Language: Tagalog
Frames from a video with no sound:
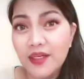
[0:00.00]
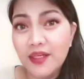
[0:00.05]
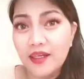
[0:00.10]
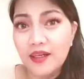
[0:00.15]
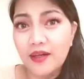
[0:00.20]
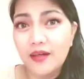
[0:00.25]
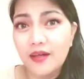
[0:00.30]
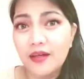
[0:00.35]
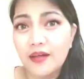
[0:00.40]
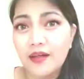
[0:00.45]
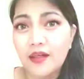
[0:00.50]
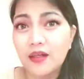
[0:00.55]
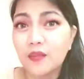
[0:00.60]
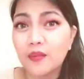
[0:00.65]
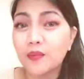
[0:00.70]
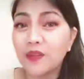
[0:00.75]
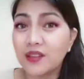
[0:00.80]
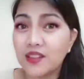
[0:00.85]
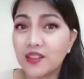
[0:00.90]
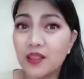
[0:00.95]
nila,
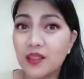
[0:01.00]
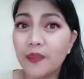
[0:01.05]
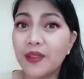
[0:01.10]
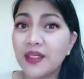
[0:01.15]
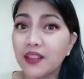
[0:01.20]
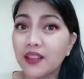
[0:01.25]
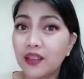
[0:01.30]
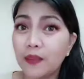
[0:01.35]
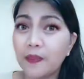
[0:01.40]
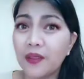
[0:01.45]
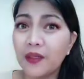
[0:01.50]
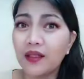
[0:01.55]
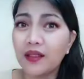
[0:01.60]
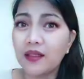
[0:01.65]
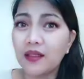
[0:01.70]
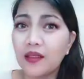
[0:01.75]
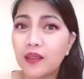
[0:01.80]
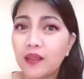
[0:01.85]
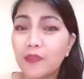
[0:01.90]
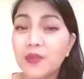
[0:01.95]
ang pagsasabi ng
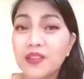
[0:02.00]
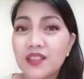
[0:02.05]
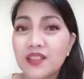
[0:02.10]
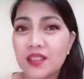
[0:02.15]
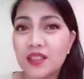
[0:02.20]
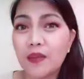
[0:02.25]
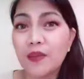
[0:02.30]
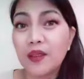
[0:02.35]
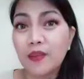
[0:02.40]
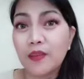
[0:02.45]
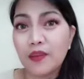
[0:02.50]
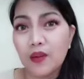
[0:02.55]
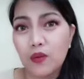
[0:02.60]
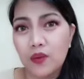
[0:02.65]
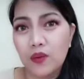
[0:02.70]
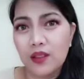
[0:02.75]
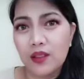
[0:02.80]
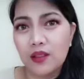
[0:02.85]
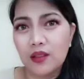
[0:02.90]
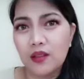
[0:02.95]
tapat ay pagsasama ng
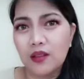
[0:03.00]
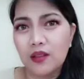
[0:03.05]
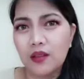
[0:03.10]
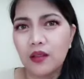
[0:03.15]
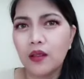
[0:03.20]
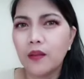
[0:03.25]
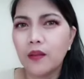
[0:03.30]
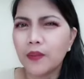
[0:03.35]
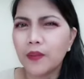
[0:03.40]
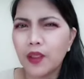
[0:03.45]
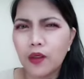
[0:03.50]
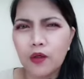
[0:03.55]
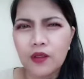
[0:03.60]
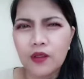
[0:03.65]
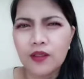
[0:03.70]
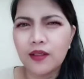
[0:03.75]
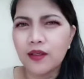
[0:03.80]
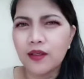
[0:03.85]
maluwat. Pero ang